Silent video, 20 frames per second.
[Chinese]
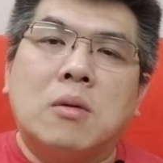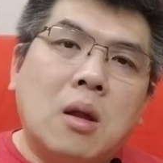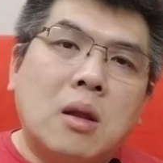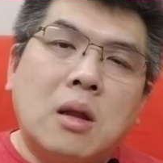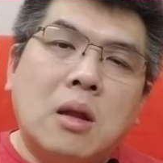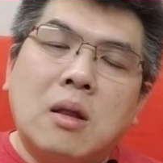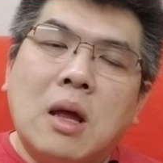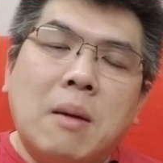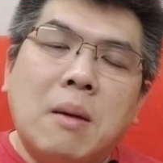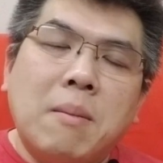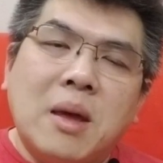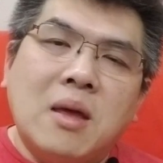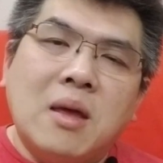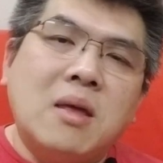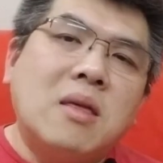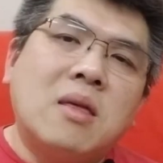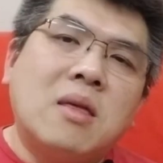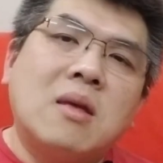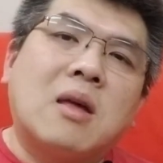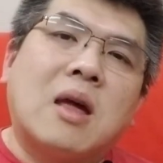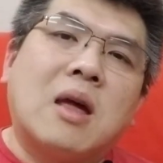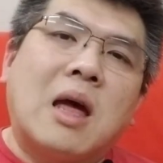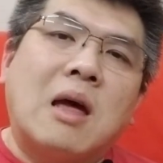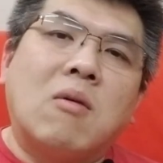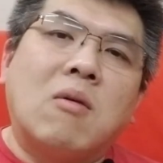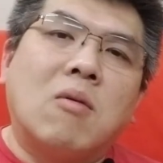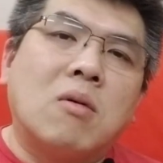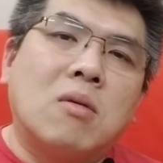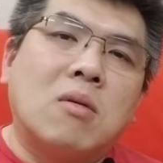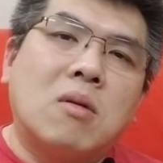那他每一次改，
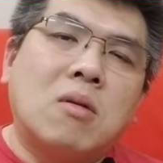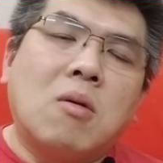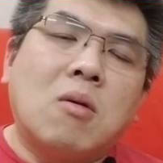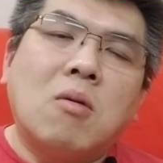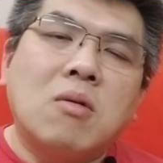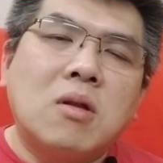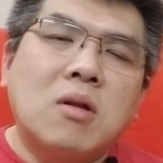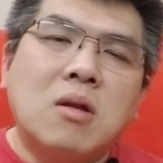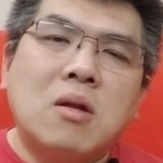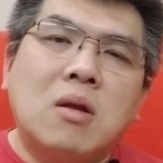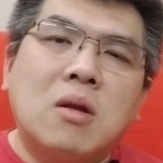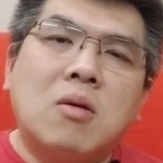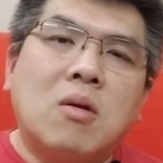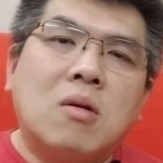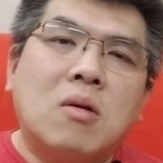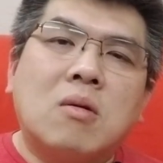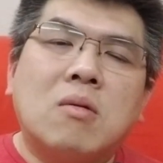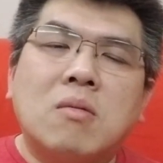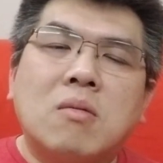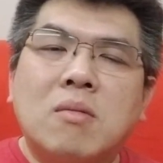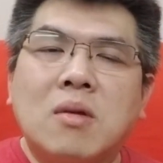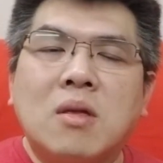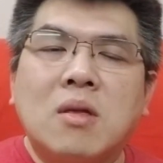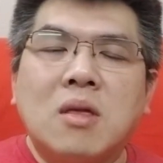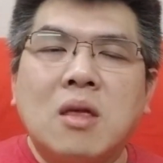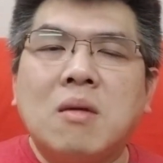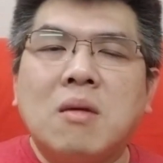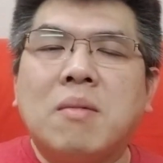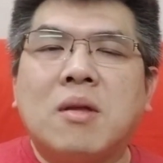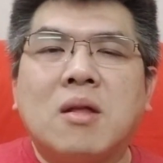我公司的员工
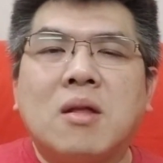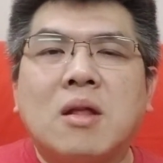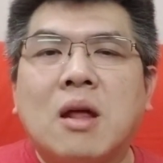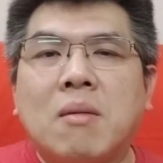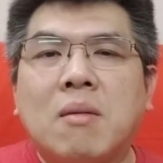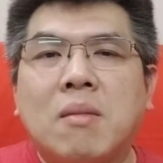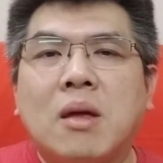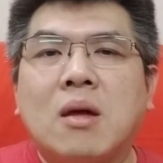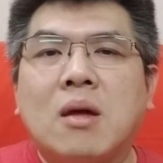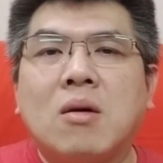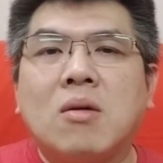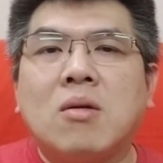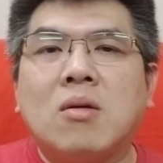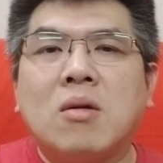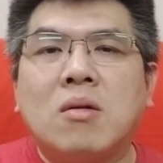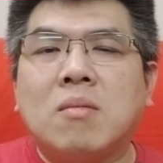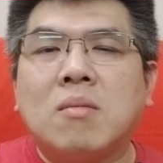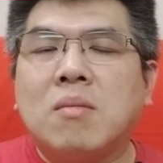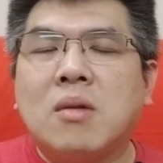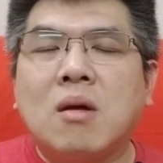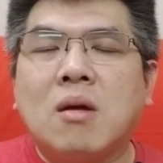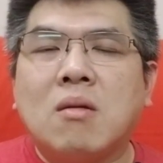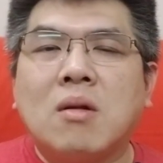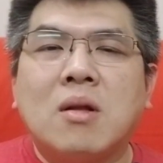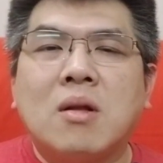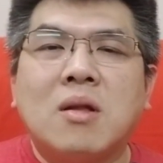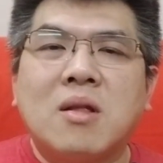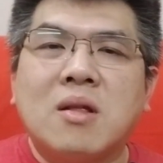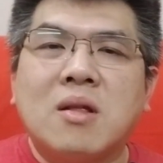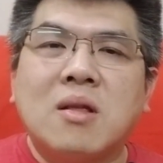基本上每个月要
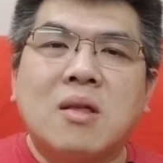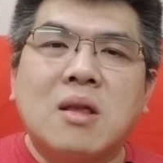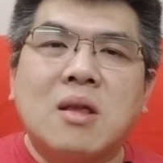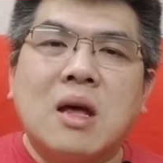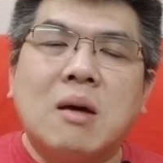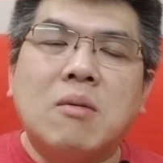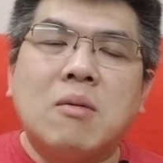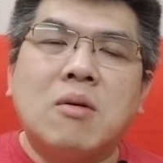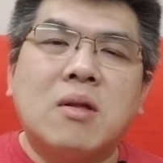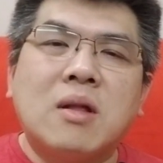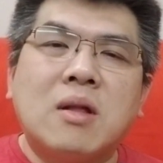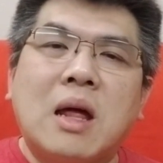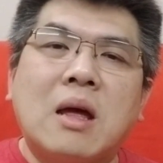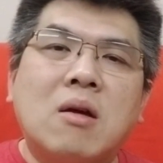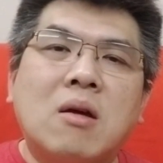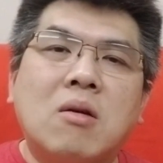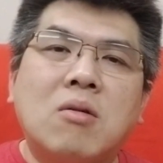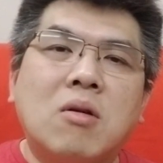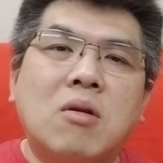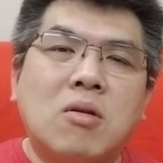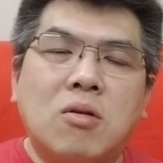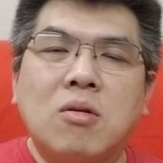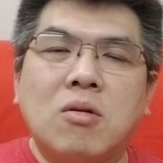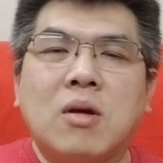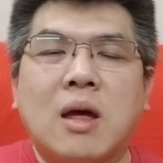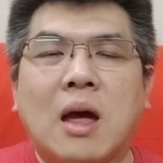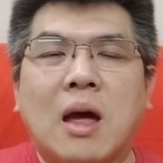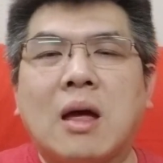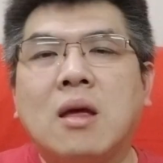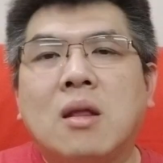差不多三个月去
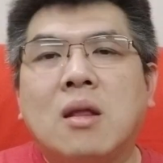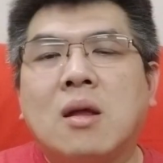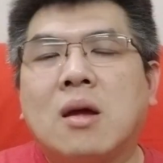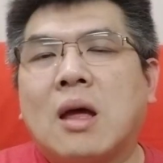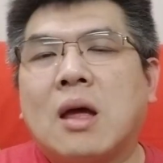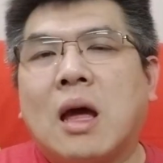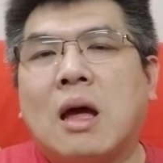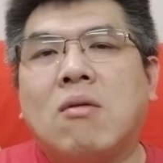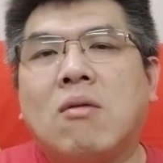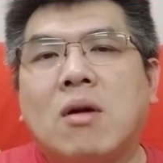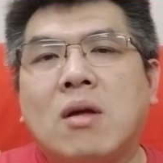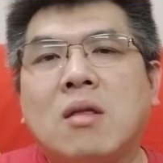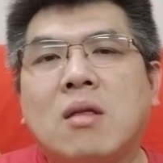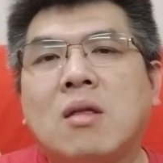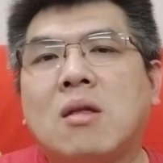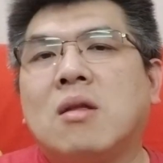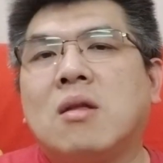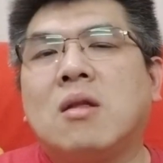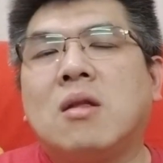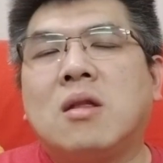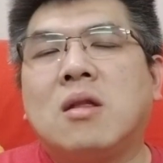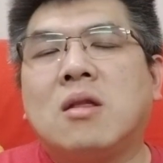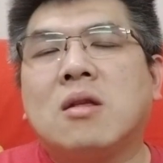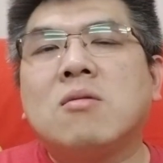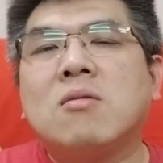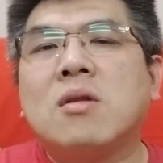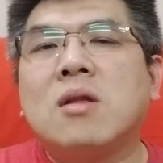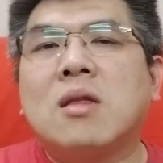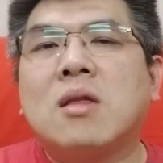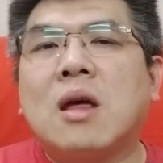改，那改完你休
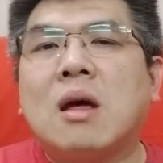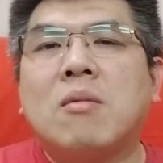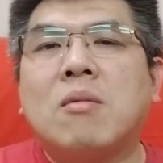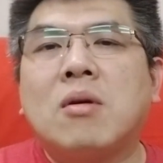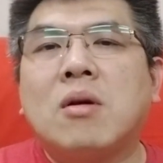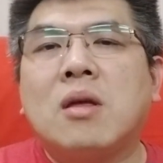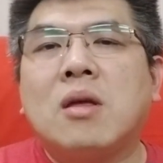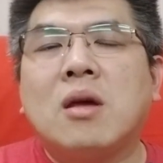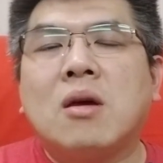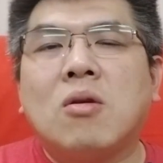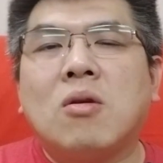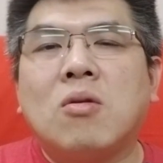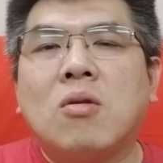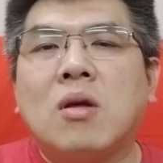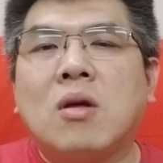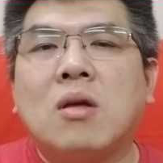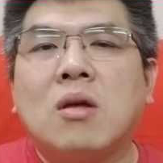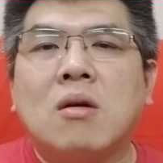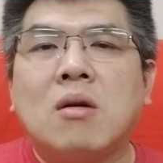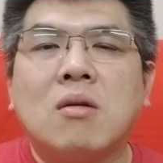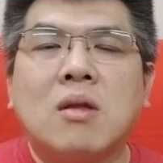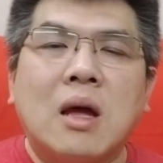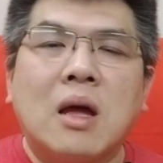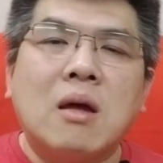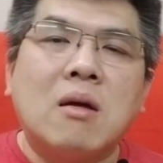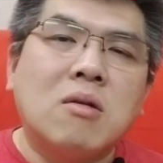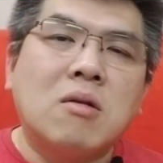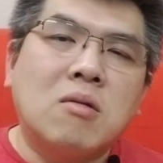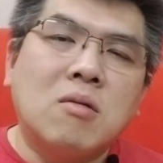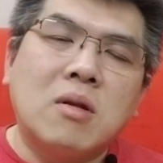息差不多一个月以后，他
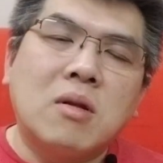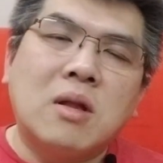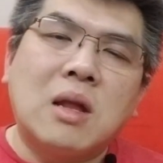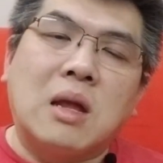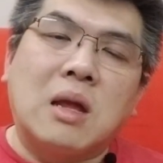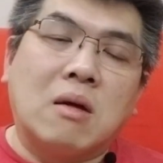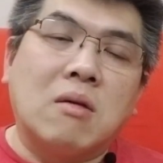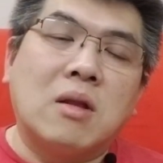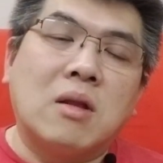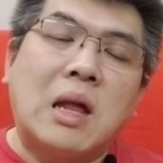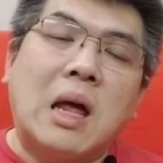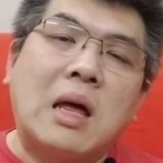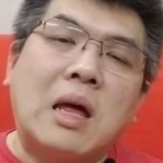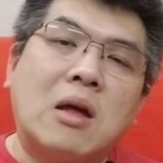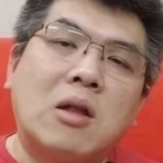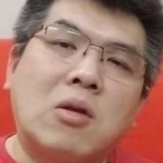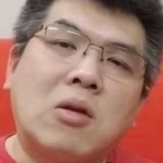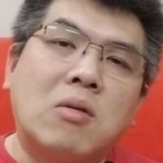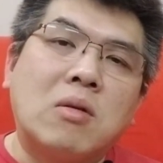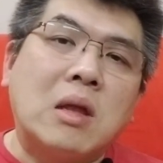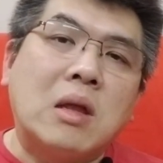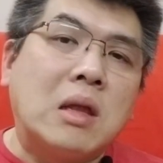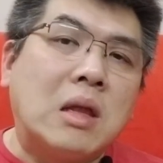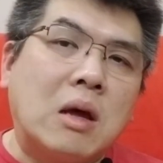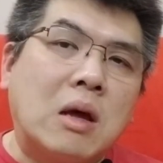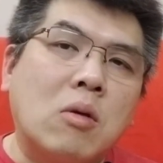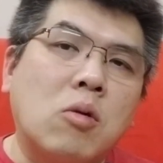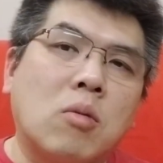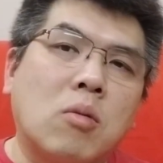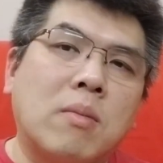要说想要下一个东西，你
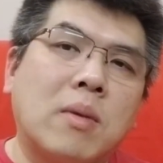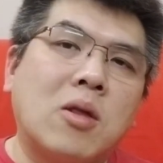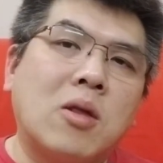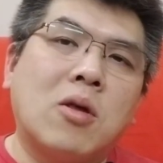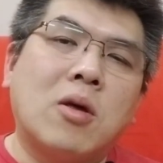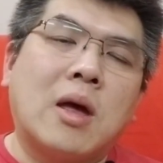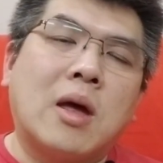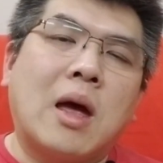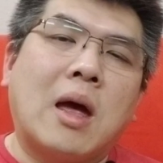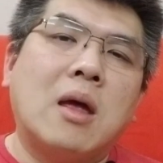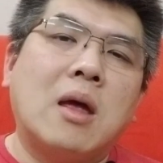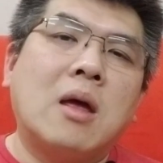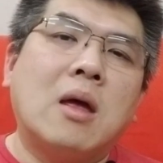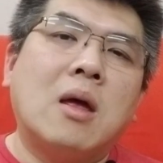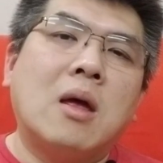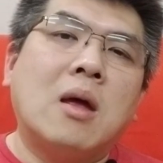要准备去改。